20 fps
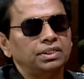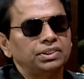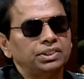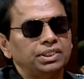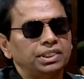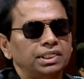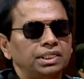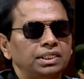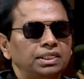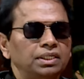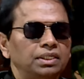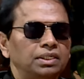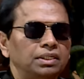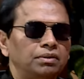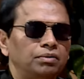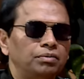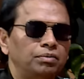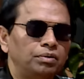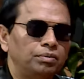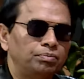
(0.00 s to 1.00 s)
সে
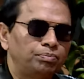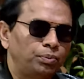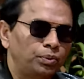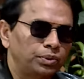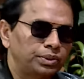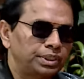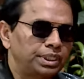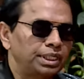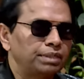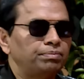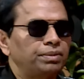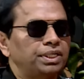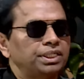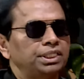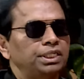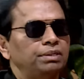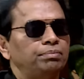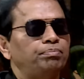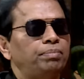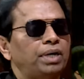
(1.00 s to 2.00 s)
প্রত্যেক
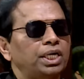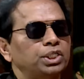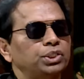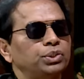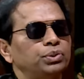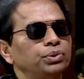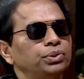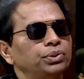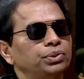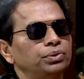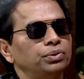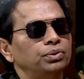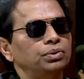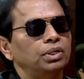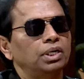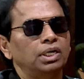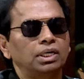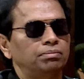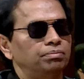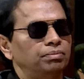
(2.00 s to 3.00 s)
মাসে পাঁচশো ইউরো
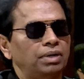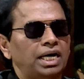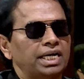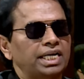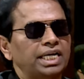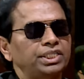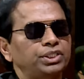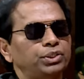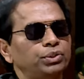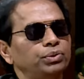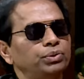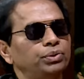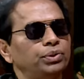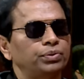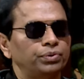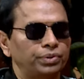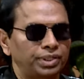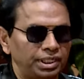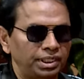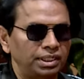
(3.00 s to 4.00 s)
আড়াইশো ইউরো
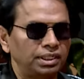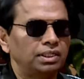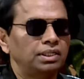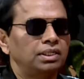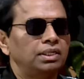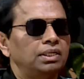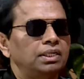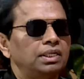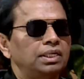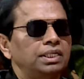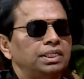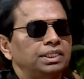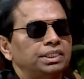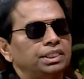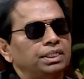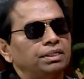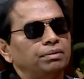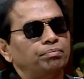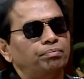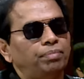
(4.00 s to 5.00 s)
করে
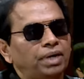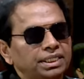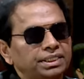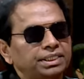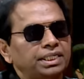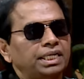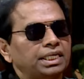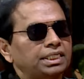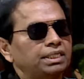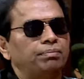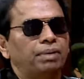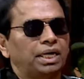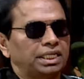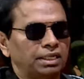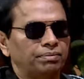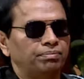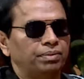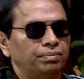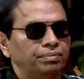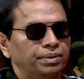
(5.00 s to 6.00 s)
সে বাচ্চার একটা
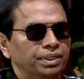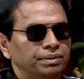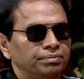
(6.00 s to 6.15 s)
ভাতা পাবে